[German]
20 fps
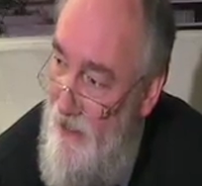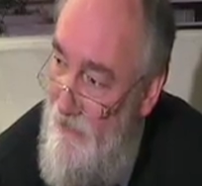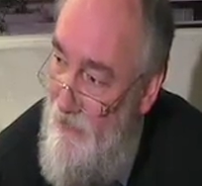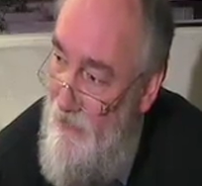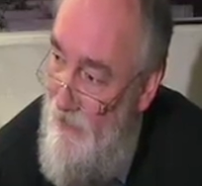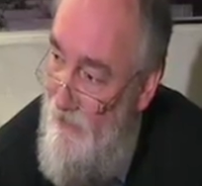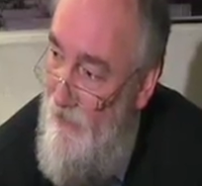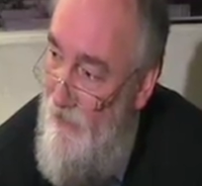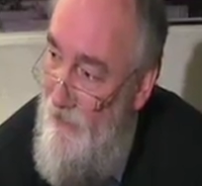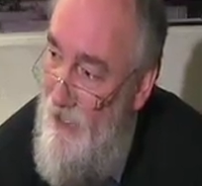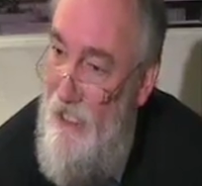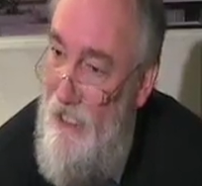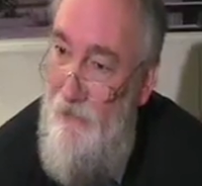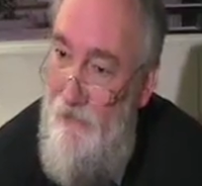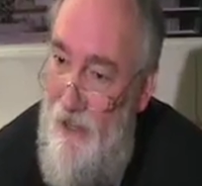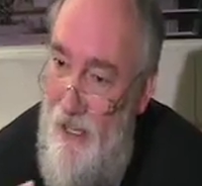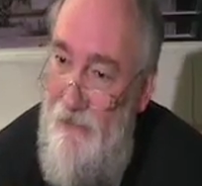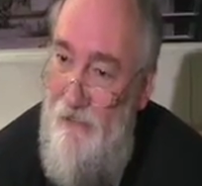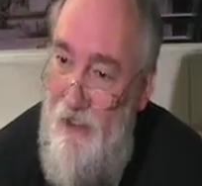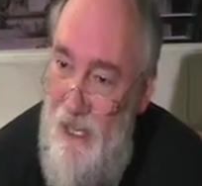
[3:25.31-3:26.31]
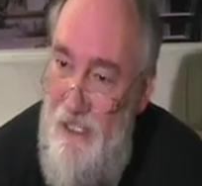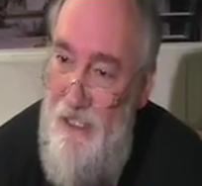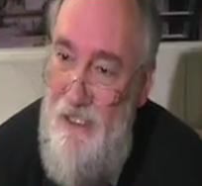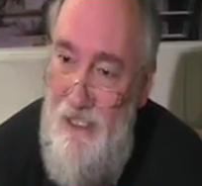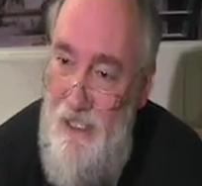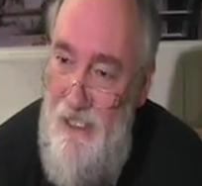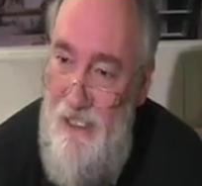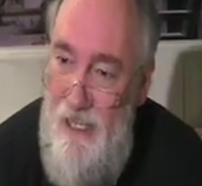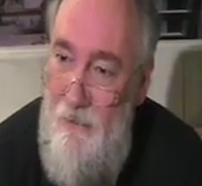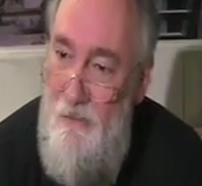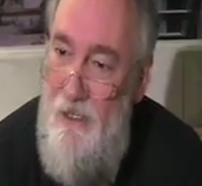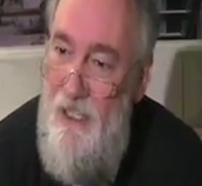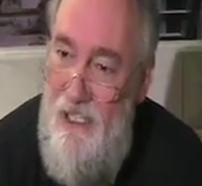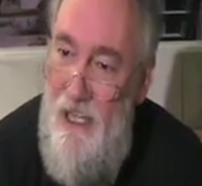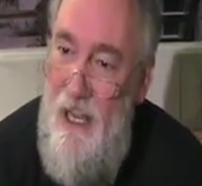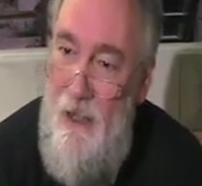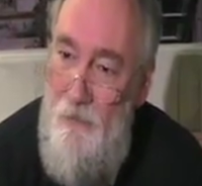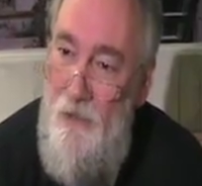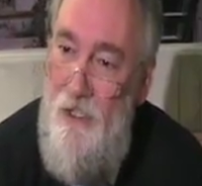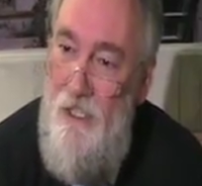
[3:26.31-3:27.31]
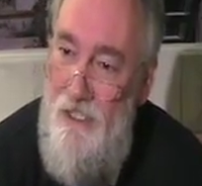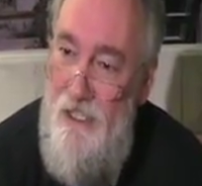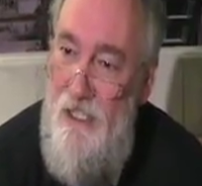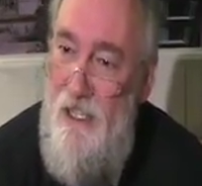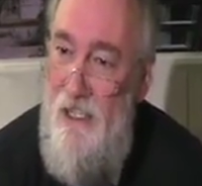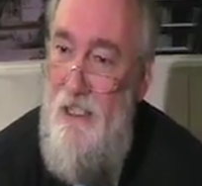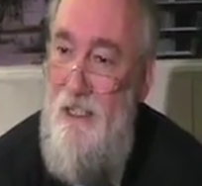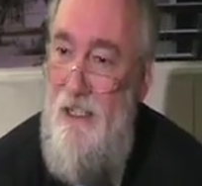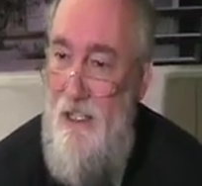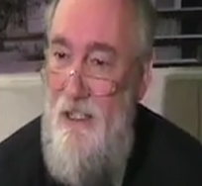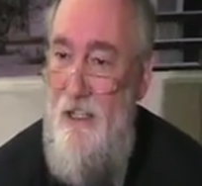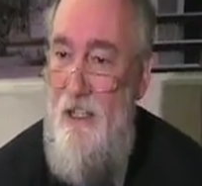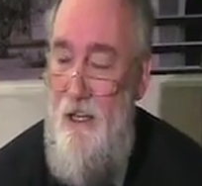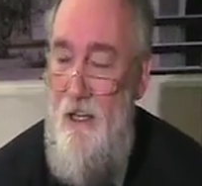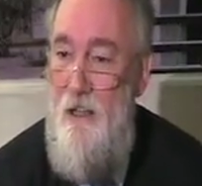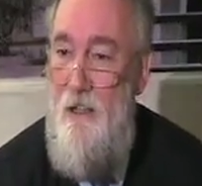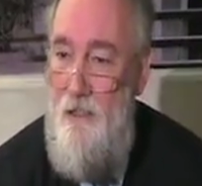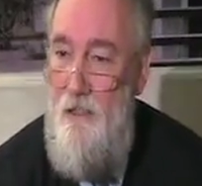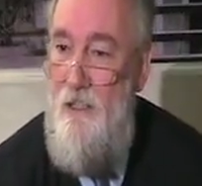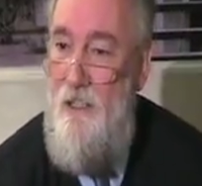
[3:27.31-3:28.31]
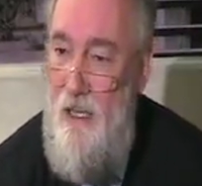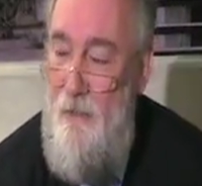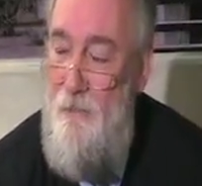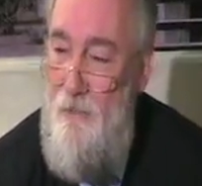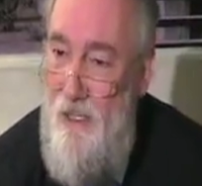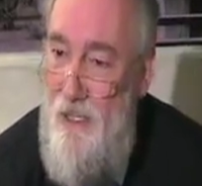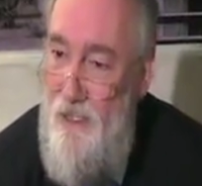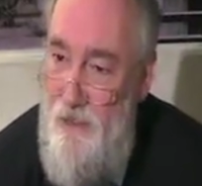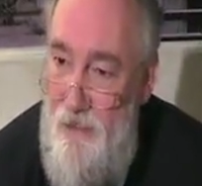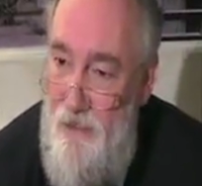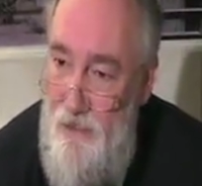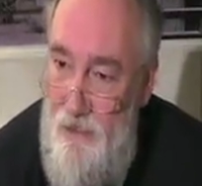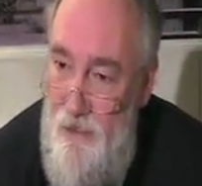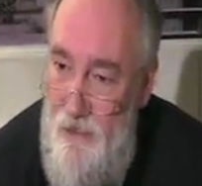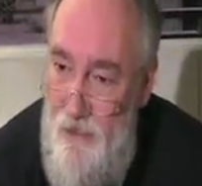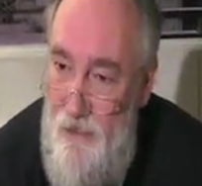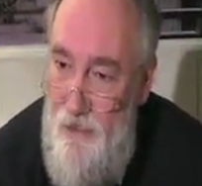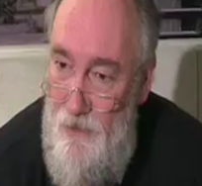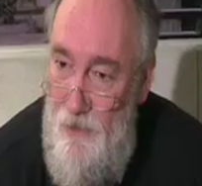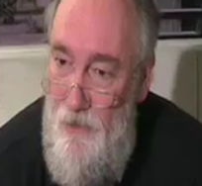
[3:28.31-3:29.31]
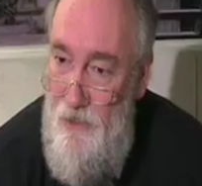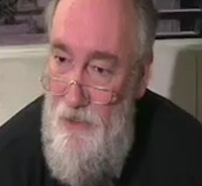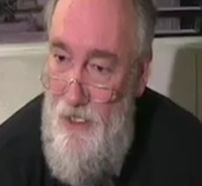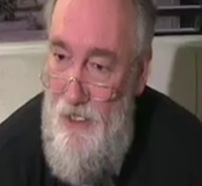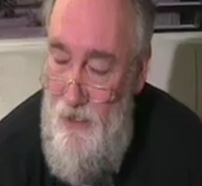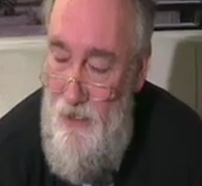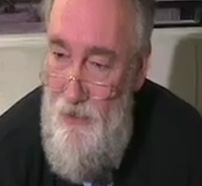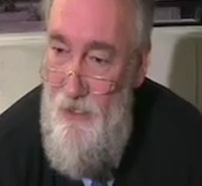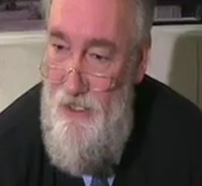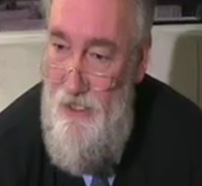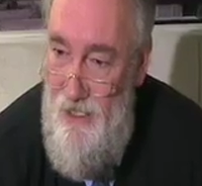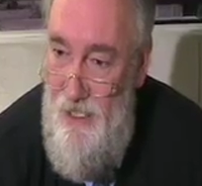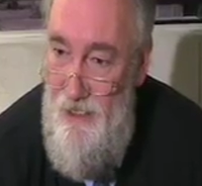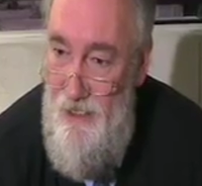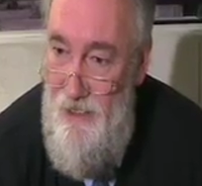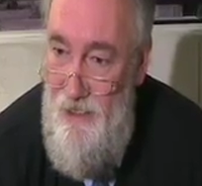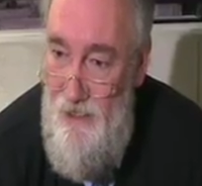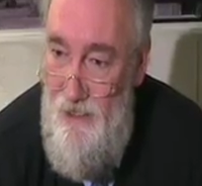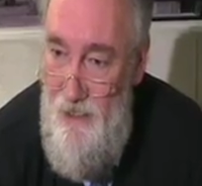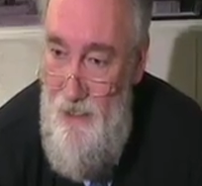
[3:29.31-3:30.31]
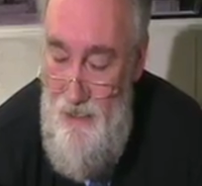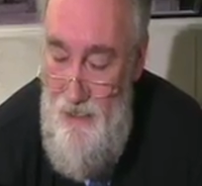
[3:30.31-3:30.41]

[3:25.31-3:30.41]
Weil wenn wir die Weltwertesysteme nicht harmonisieren, dann geht mir das äh, sozusagen auseinander.